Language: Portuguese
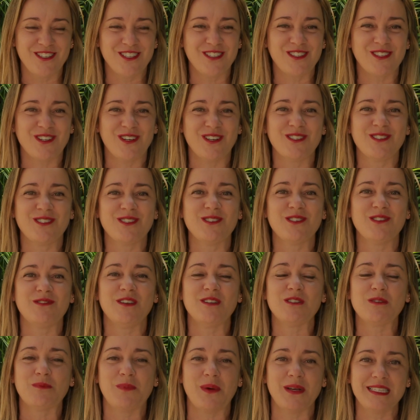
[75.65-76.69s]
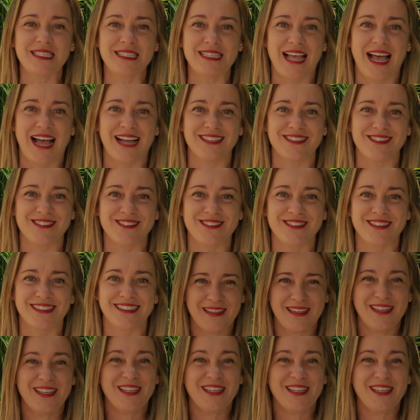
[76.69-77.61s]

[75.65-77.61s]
de todos os vídeos postados.